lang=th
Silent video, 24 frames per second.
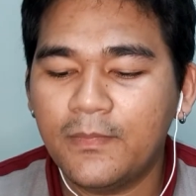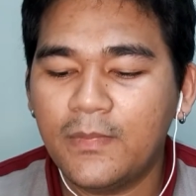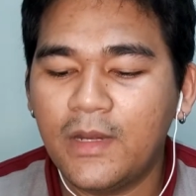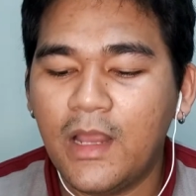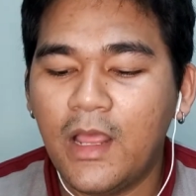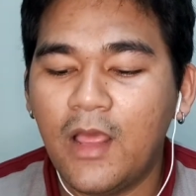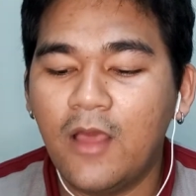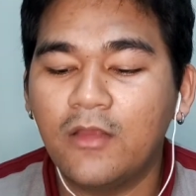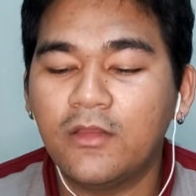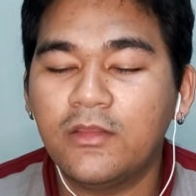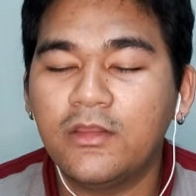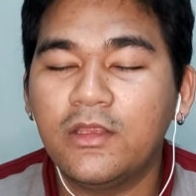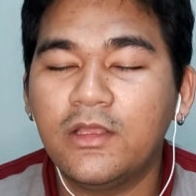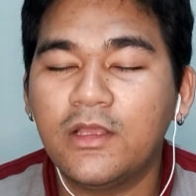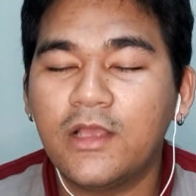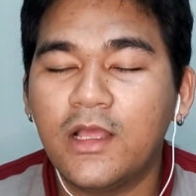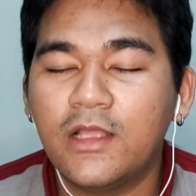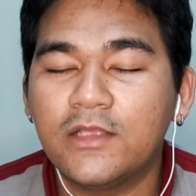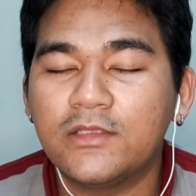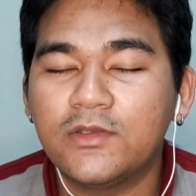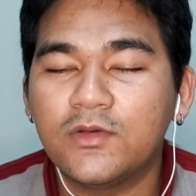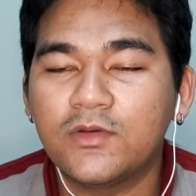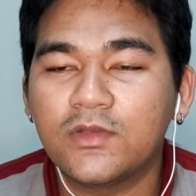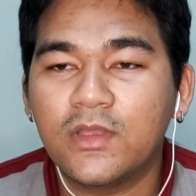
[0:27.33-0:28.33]
แล้วซึ่งกา
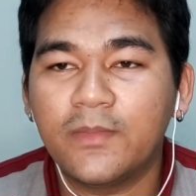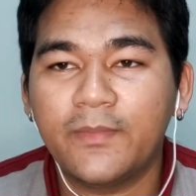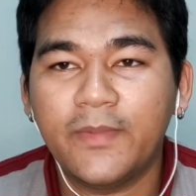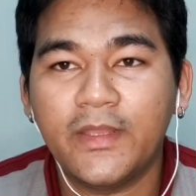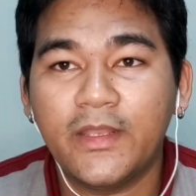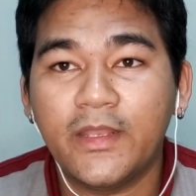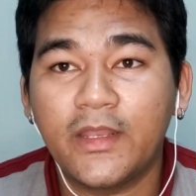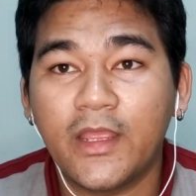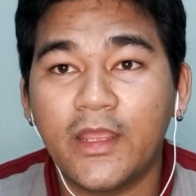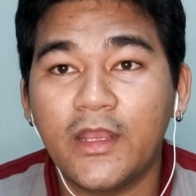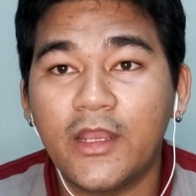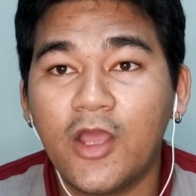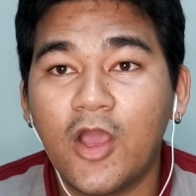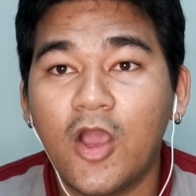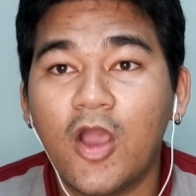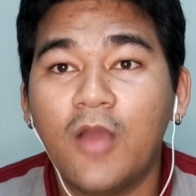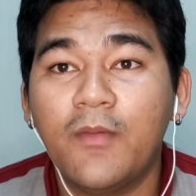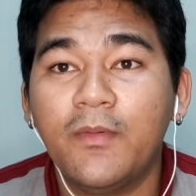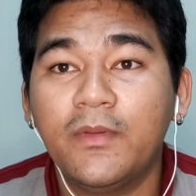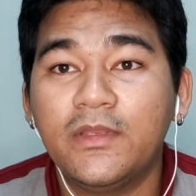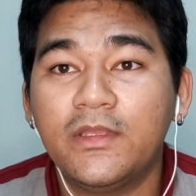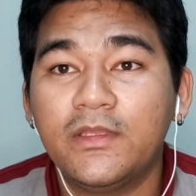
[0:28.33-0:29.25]
รชกจะเป็นยังไงเดี๋ยวค่อยไป